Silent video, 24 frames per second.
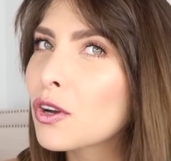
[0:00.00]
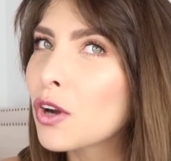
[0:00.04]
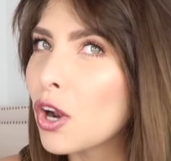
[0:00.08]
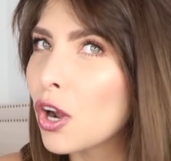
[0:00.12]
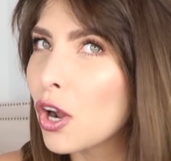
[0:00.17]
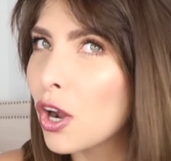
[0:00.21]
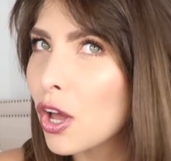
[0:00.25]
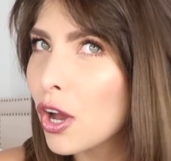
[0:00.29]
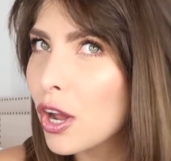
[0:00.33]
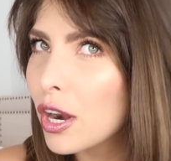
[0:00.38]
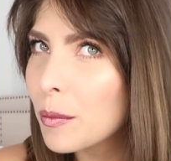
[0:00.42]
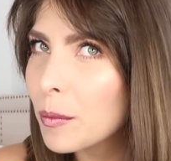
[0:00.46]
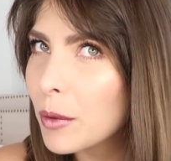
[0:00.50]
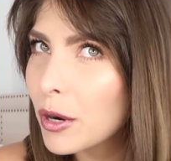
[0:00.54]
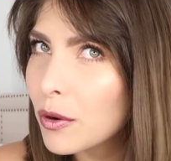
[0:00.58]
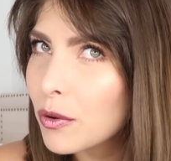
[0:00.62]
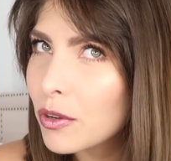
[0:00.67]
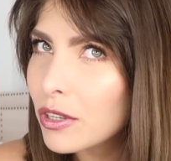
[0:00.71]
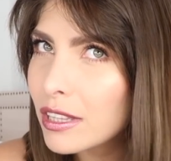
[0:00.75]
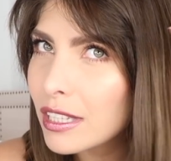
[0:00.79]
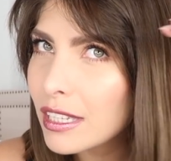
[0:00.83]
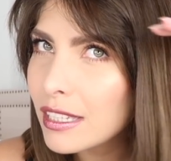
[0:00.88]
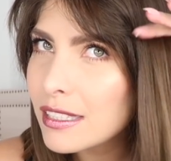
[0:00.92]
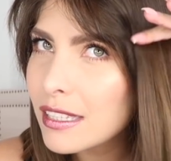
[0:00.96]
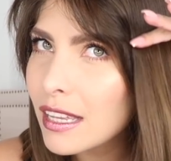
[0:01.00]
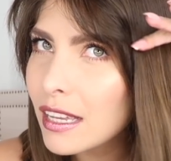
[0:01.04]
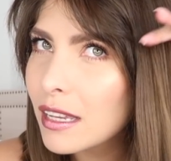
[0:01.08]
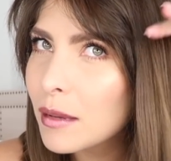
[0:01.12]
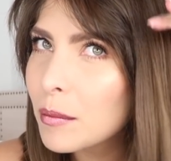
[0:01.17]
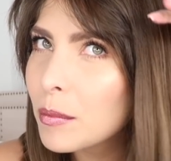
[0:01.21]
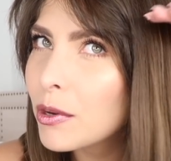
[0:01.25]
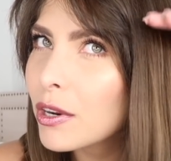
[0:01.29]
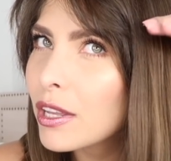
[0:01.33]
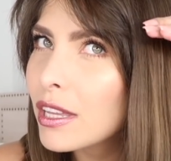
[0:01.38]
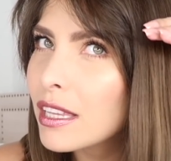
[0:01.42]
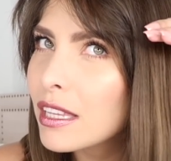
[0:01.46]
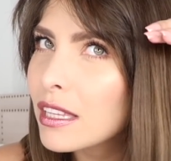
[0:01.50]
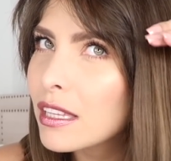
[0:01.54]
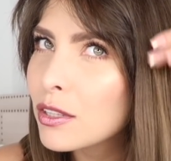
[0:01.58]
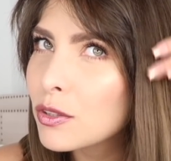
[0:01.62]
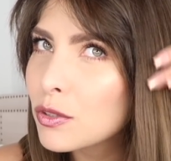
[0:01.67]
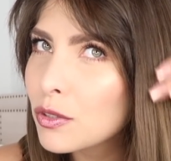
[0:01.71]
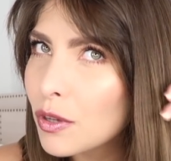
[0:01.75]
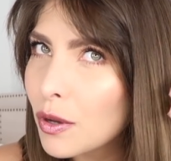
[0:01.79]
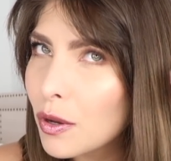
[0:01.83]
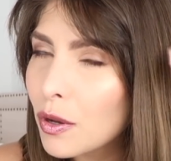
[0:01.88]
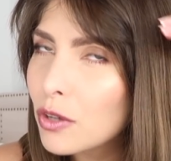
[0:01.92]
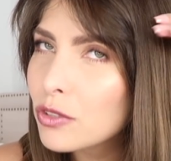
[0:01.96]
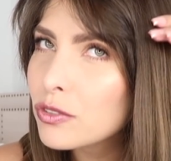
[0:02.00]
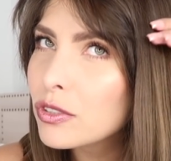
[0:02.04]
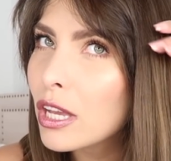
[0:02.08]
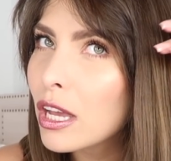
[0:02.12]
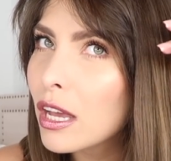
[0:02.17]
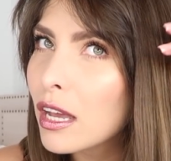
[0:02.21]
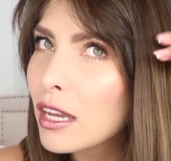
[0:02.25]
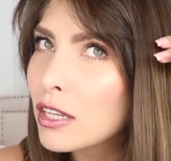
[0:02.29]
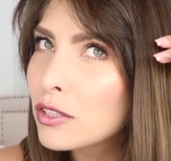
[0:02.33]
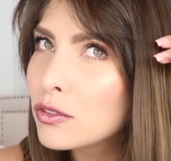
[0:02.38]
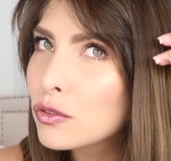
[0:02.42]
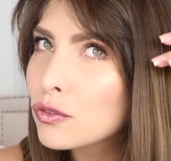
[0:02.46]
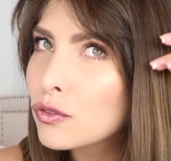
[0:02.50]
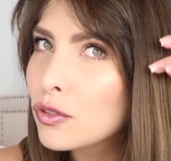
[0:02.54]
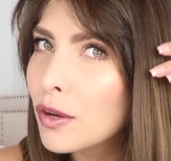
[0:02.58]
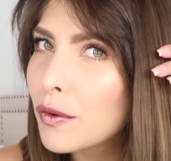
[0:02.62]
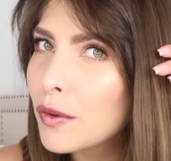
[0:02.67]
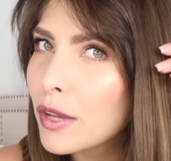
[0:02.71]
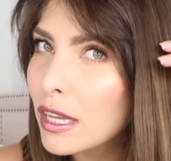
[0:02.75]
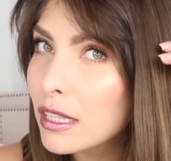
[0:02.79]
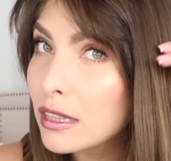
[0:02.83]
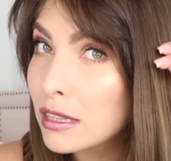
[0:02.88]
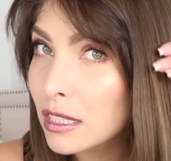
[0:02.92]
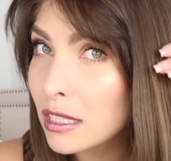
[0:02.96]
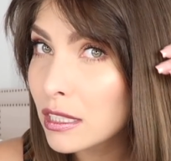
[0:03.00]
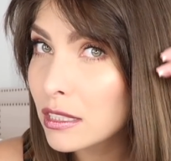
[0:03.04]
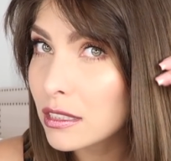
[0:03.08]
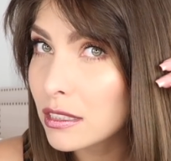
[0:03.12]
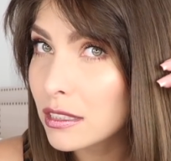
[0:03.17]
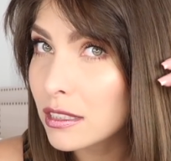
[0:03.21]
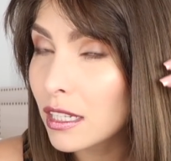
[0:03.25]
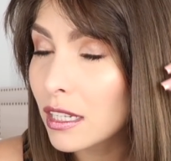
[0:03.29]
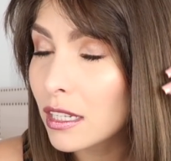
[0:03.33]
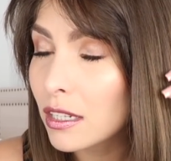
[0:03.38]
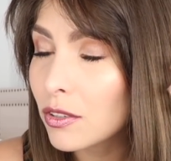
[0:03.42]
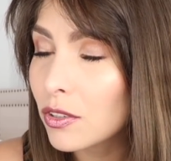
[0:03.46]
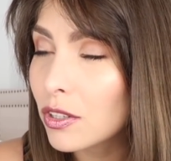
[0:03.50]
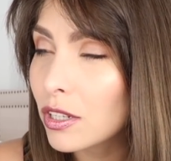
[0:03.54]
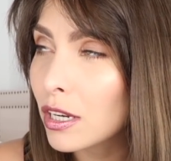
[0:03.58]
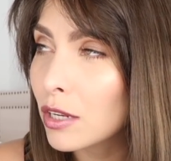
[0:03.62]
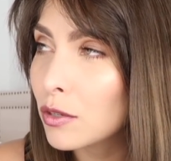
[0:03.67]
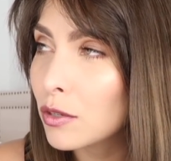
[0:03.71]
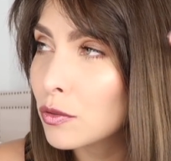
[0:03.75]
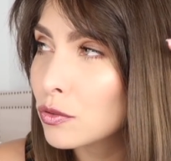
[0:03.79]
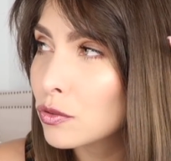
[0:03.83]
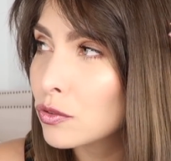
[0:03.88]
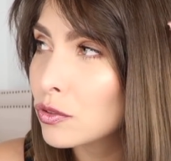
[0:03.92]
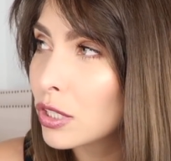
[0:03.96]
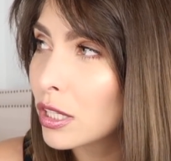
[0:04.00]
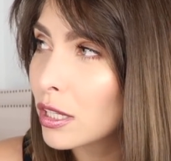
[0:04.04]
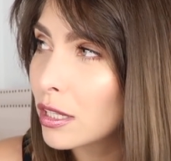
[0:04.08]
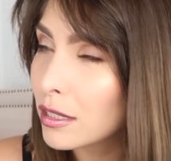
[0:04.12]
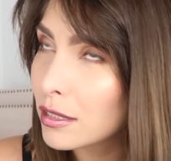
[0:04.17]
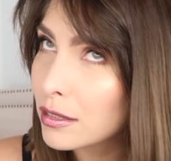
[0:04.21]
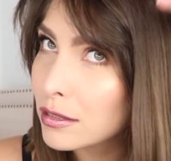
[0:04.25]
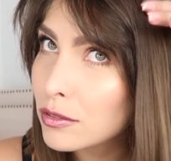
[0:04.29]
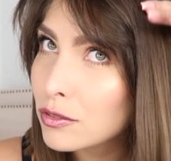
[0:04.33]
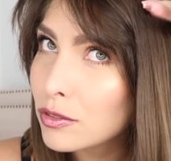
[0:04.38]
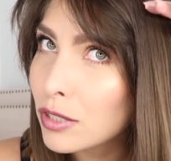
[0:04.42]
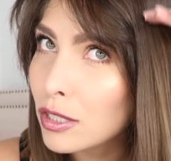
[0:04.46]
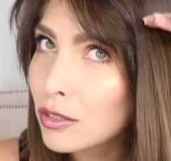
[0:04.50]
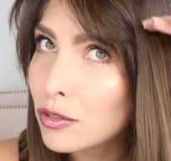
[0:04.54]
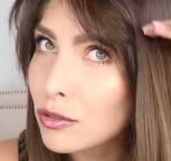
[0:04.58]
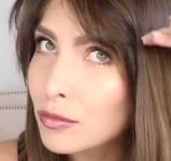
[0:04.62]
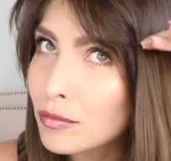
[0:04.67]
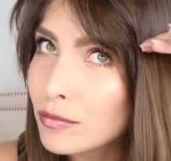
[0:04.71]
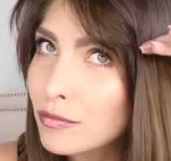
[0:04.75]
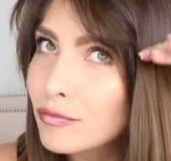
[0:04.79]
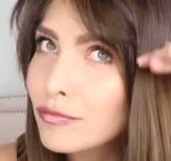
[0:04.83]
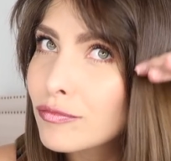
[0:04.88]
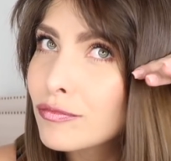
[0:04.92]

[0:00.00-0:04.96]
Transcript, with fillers: color. Bueno, ustedes saben que por aquí yo... O sea, esto todavía es tinte, no crean ustedes. O sea, yo...